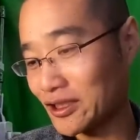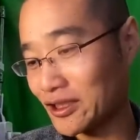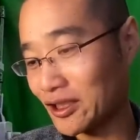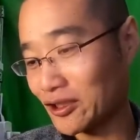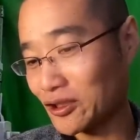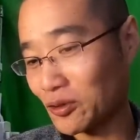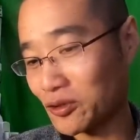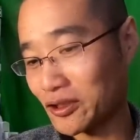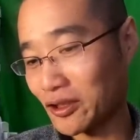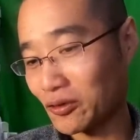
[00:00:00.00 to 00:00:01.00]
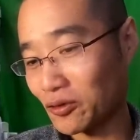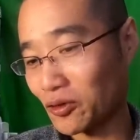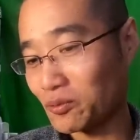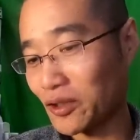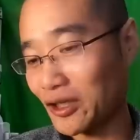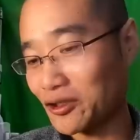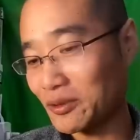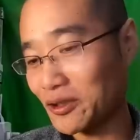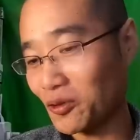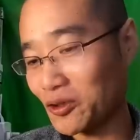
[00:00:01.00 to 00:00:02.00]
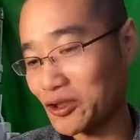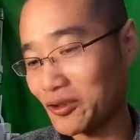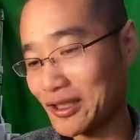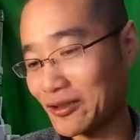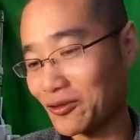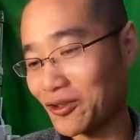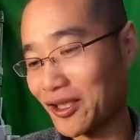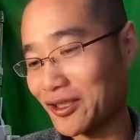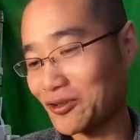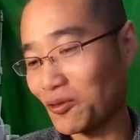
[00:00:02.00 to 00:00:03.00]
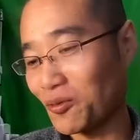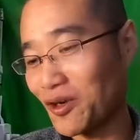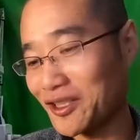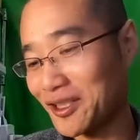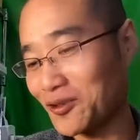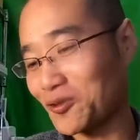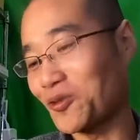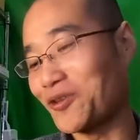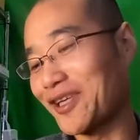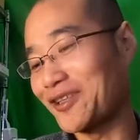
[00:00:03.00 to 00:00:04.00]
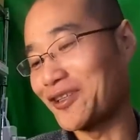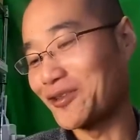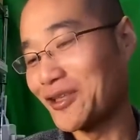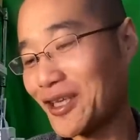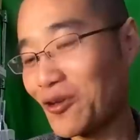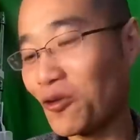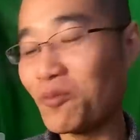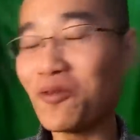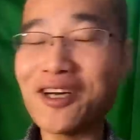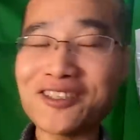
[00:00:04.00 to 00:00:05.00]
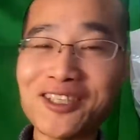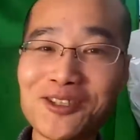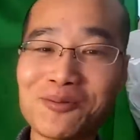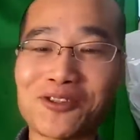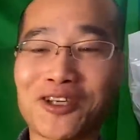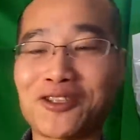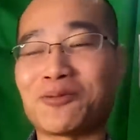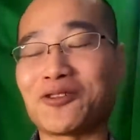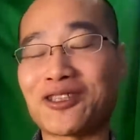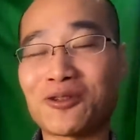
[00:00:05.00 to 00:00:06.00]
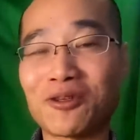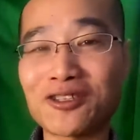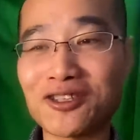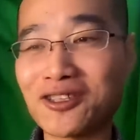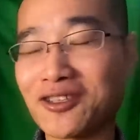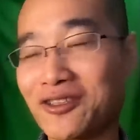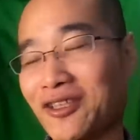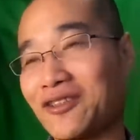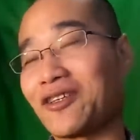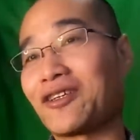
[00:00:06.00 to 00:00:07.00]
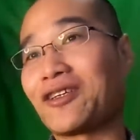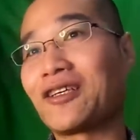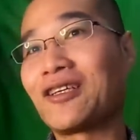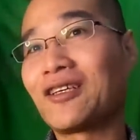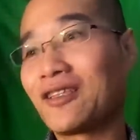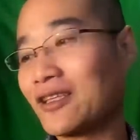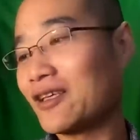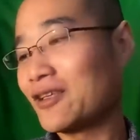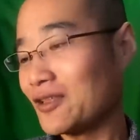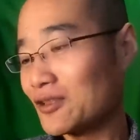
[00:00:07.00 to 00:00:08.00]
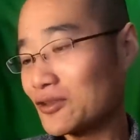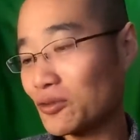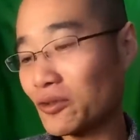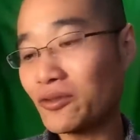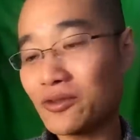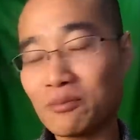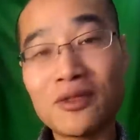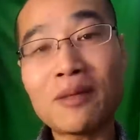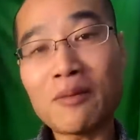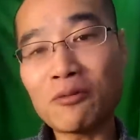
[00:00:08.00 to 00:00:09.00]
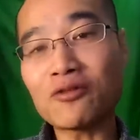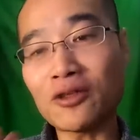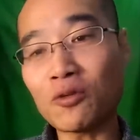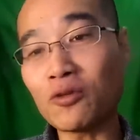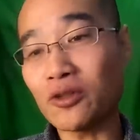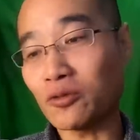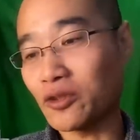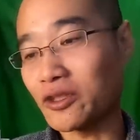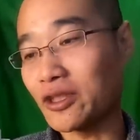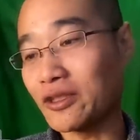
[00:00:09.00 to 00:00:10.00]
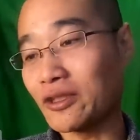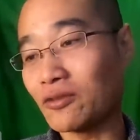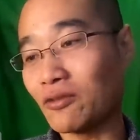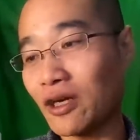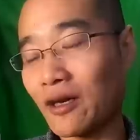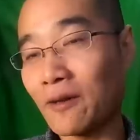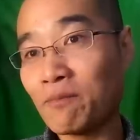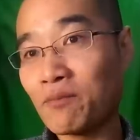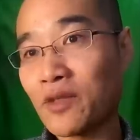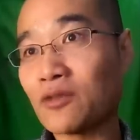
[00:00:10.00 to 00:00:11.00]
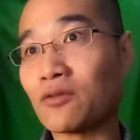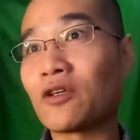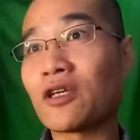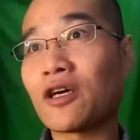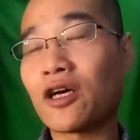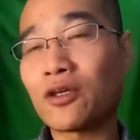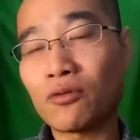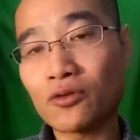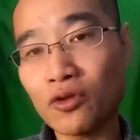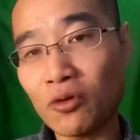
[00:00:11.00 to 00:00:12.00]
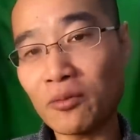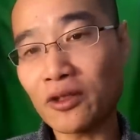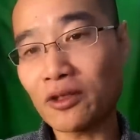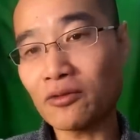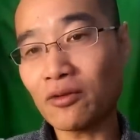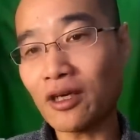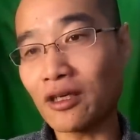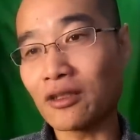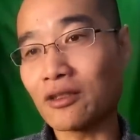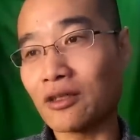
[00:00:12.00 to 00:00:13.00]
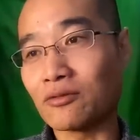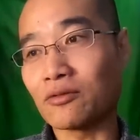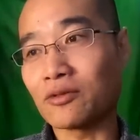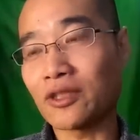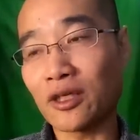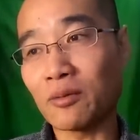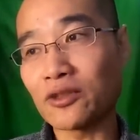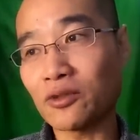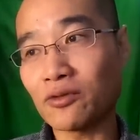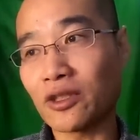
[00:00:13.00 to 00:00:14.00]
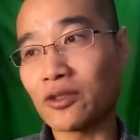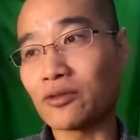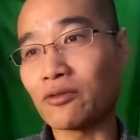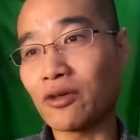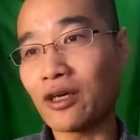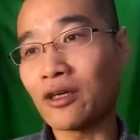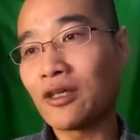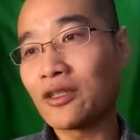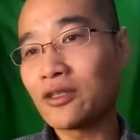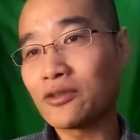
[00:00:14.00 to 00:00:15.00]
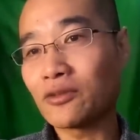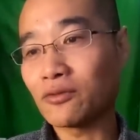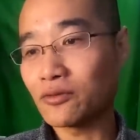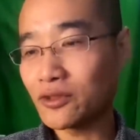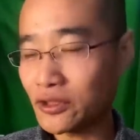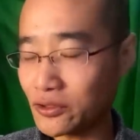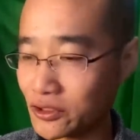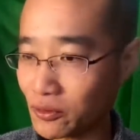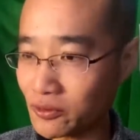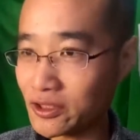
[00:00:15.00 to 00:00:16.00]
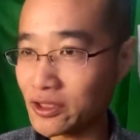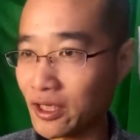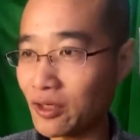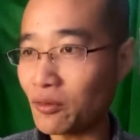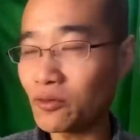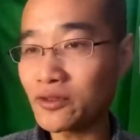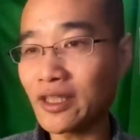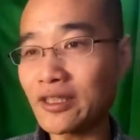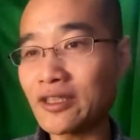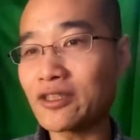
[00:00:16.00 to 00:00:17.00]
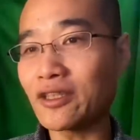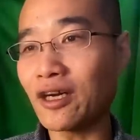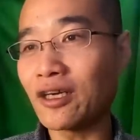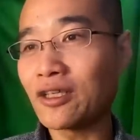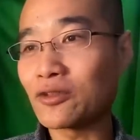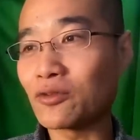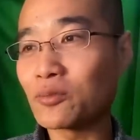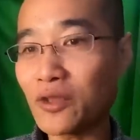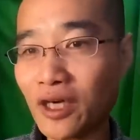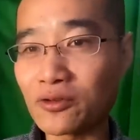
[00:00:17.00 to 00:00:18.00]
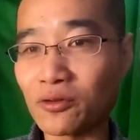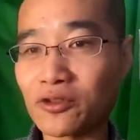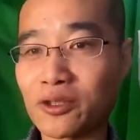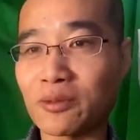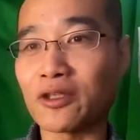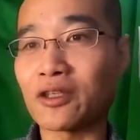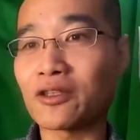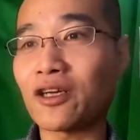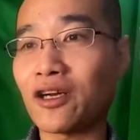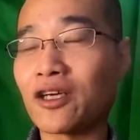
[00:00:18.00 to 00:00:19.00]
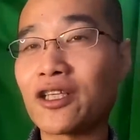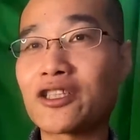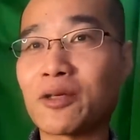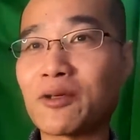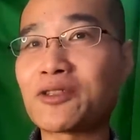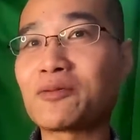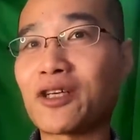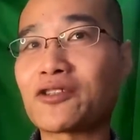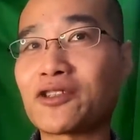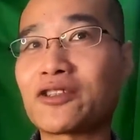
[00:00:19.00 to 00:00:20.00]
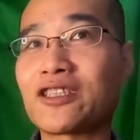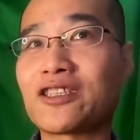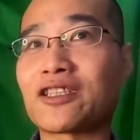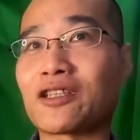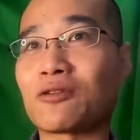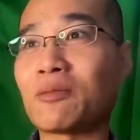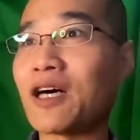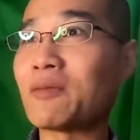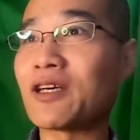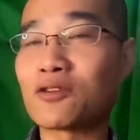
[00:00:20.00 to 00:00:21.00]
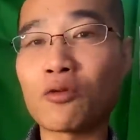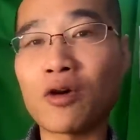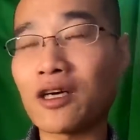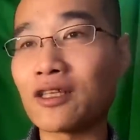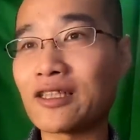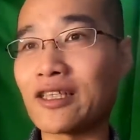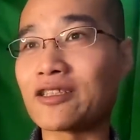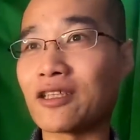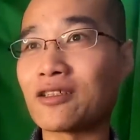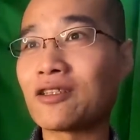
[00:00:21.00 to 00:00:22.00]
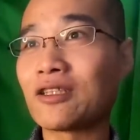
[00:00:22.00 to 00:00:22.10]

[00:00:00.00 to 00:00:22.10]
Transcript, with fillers: 者が主張していること、部落民同士の意見の対立を思わせることを狙っている。思わせるも何もね、それは事実なんだから。で、まあ僕は根拠として言ってるのが、その解放同盟だとか、裁判所っていうのが、その住所地や本籍地がその部落の地名だったら被差別部落出身者だと。まあまあ同和関係者、